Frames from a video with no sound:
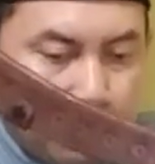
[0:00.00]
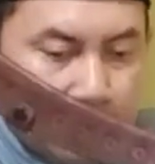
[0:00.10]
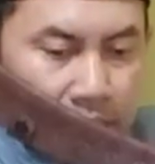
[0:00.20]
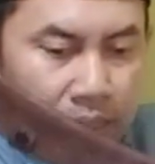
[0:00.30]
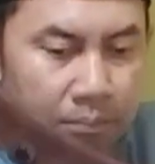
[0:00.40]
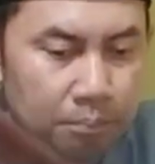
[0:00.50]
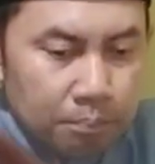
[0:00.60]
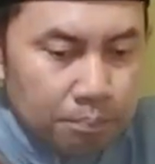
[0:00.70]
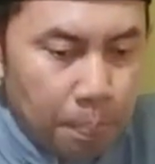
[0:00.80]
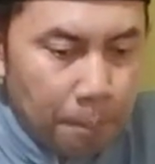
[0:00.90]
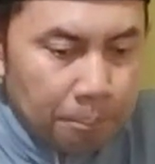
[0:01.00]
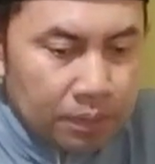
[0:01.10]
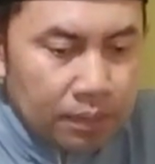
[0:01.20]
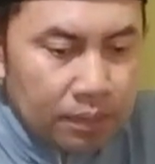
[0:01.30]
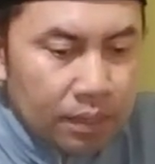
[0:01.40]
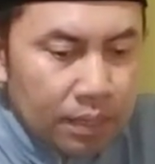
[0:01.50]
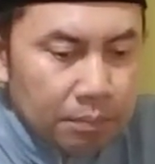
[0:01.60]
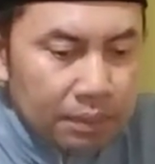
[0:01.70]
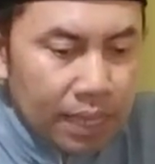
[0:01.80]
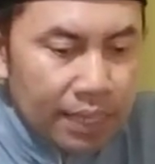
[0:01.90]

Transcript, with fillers: pesanan dari Mas